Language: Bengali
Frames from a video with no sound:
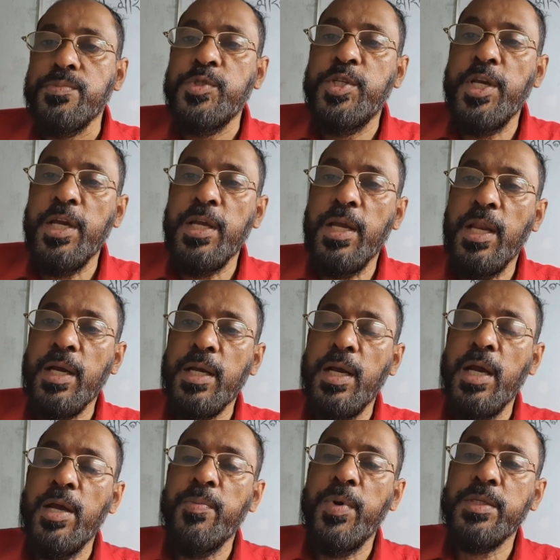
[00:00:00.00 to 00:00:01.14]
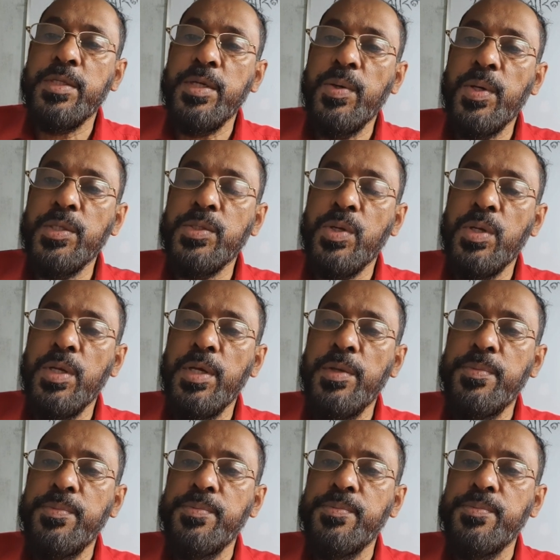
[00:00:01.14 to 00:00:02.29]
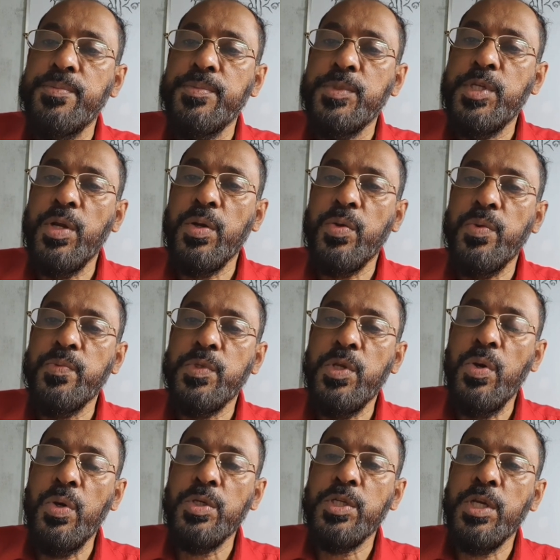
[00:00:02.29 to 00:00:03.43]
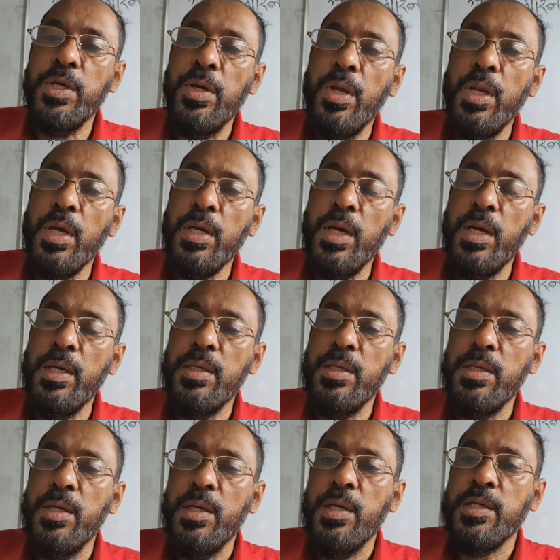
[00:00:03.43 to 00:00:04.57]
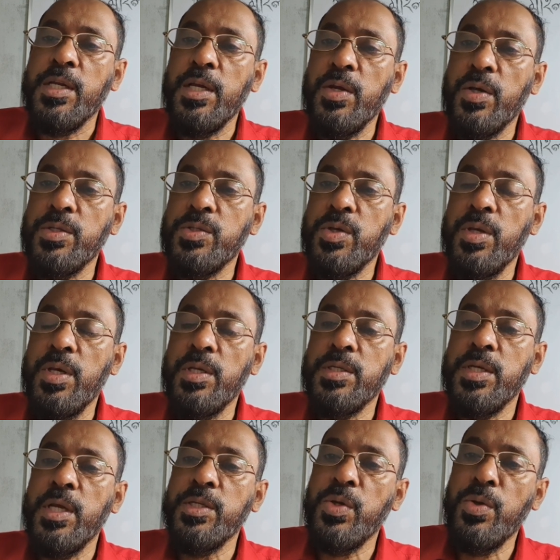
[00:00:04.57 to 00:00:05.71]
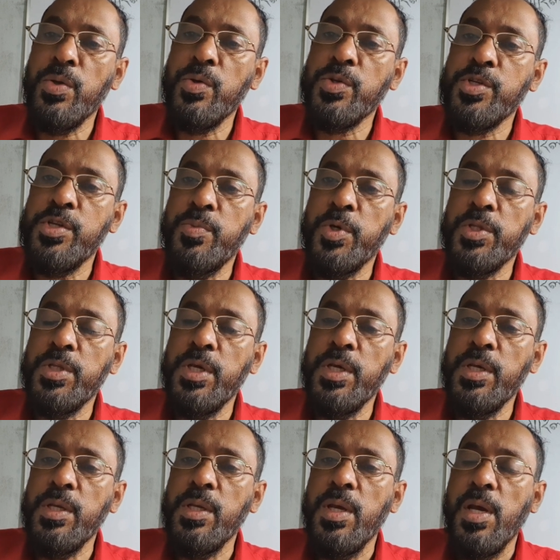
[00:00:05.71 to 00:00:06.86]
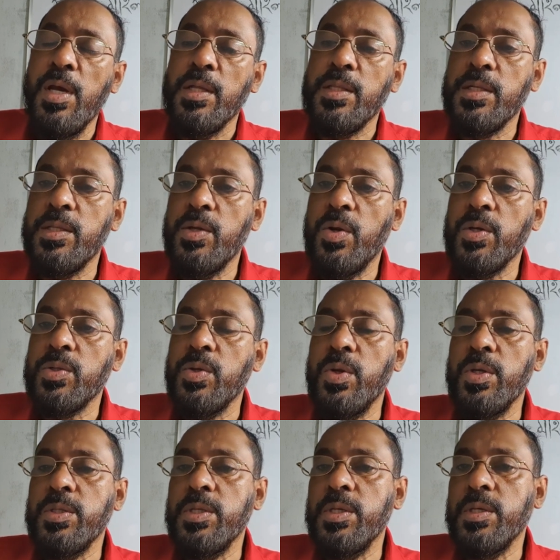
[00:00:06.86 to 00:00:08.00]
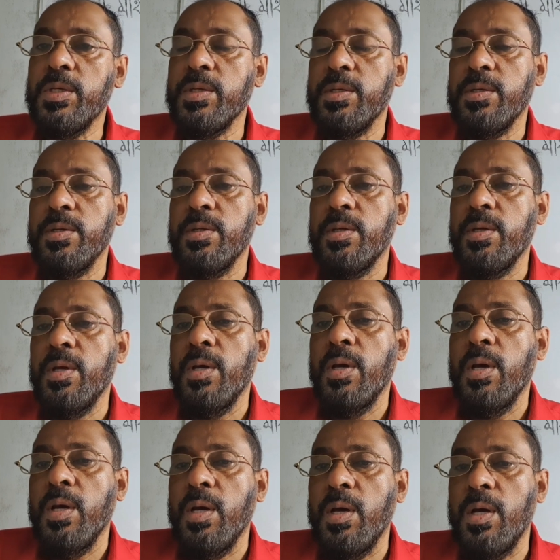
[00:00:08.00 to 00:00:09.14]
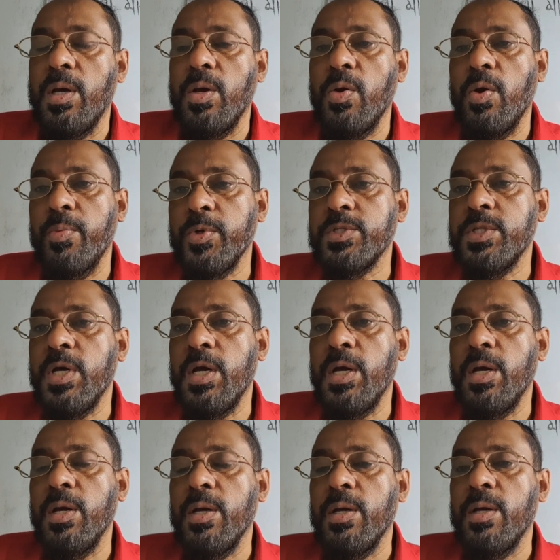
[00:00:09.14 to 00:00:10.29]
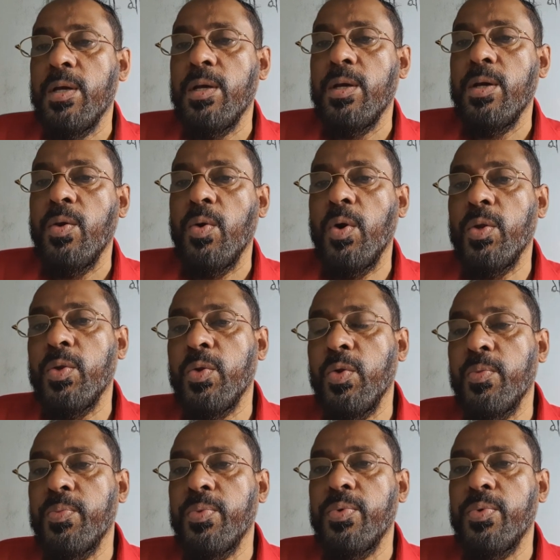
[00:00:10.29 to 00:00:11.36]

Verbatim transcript: যে এলাকায় বা যে অঞ্চলে যেরকম ছিল সেই এলাকায় সেই অঞ্চলের সেই জনগোষ্ঠীর মধ্যে তাদের অর্থনৈতিক অবস্থা অনুরূপ